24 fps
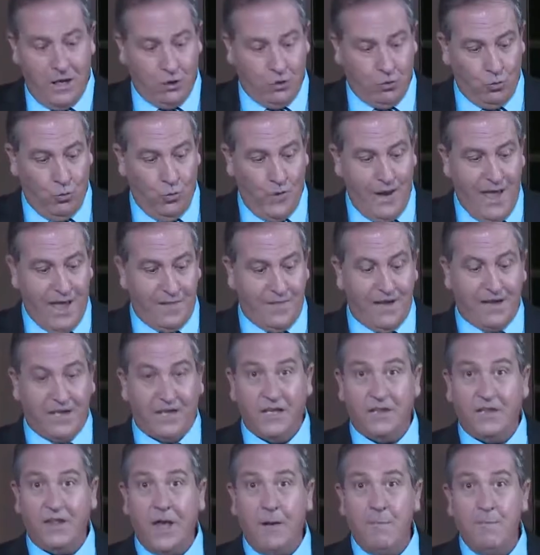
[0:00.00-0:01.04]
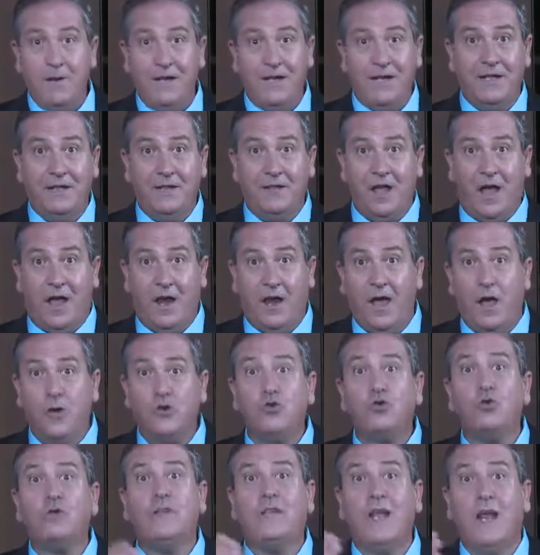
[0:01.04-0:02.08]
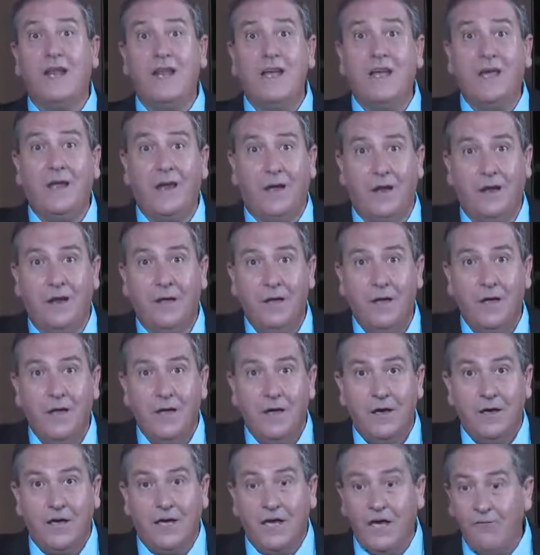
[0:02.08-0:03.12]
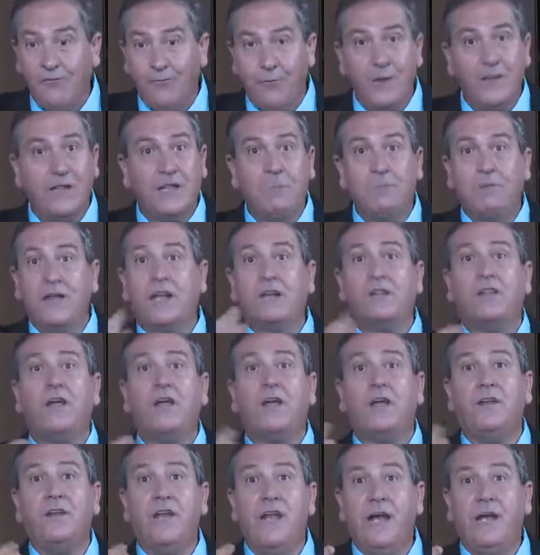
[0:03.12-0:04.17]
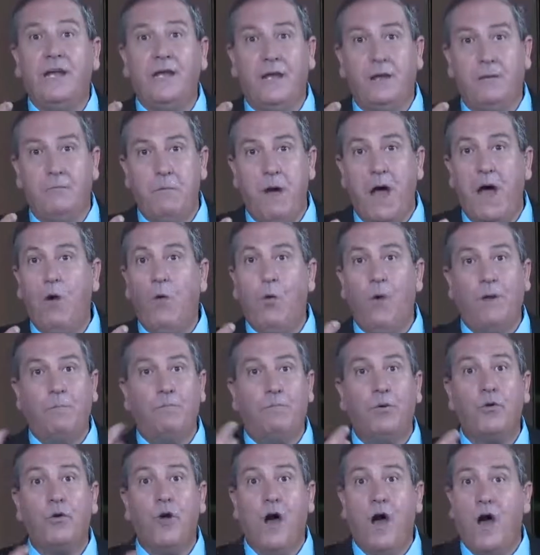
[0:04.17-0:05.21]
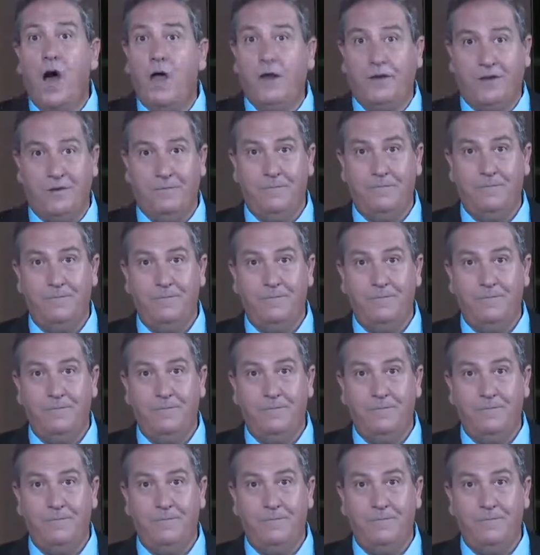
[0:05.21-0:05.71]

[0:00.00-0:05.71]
تقول هذا الكتاب من عند الله شو الدليل؟ كيف أنت بدك تقنعني؟ ما هو البرهان؟